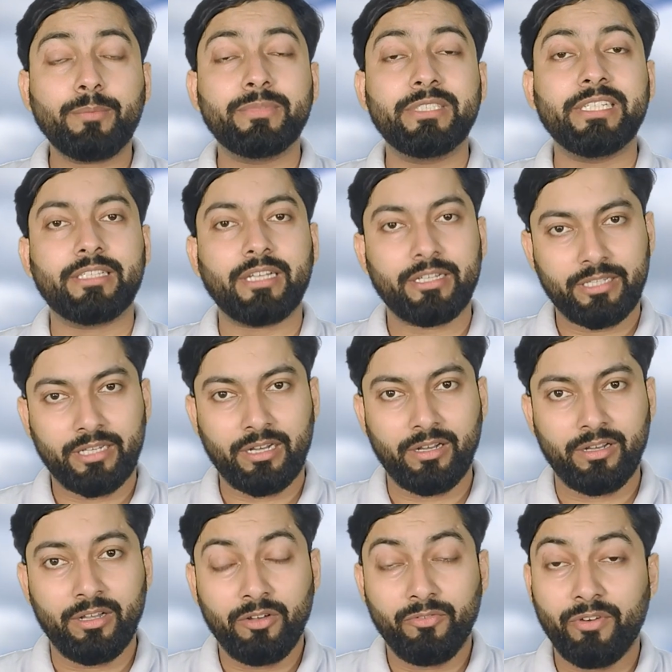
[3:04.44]
कप जीता
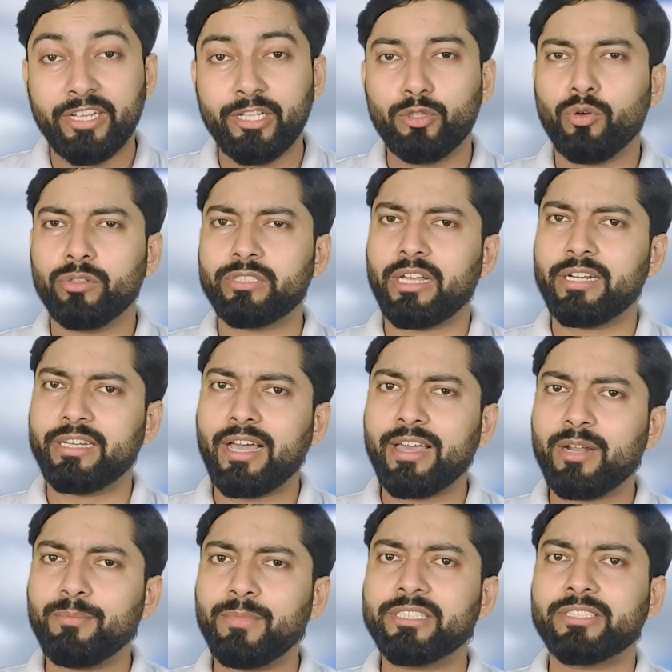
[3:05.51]
था वहीं
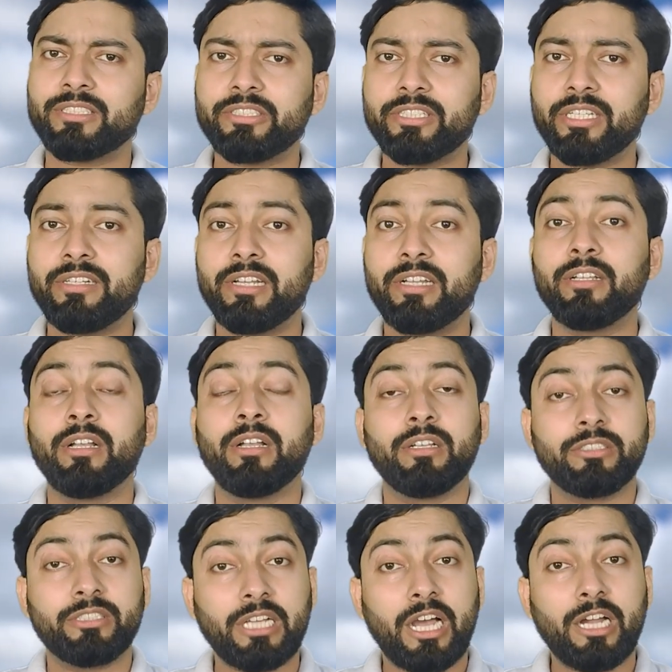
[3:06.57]
2011 में सचिन ने
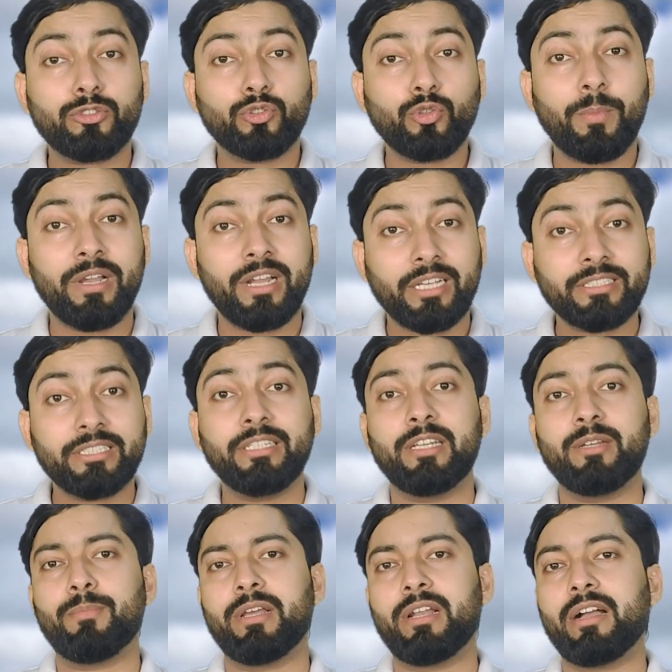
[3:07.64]
चार
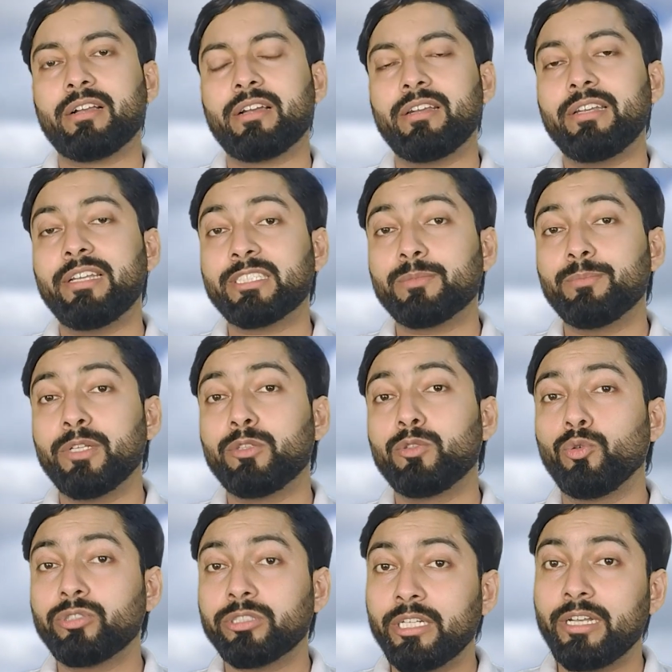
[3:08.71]
रन बनाकर लिस्ट में
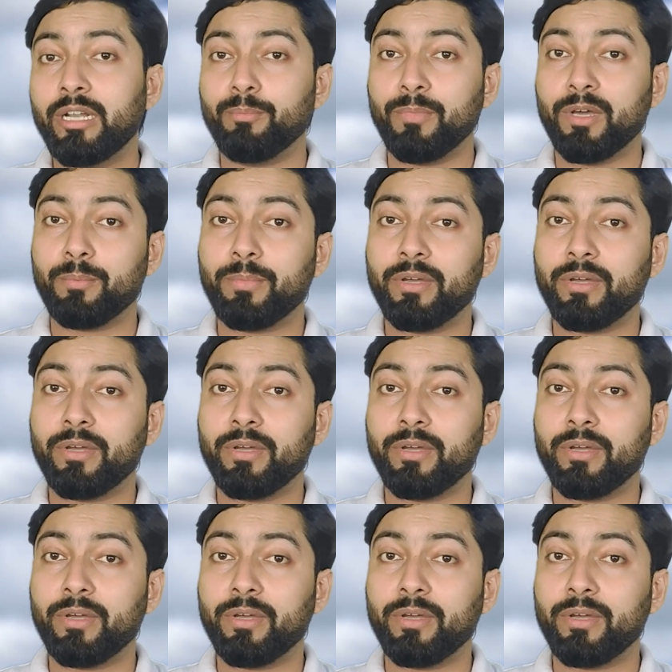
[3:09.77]
दूसरे नंबर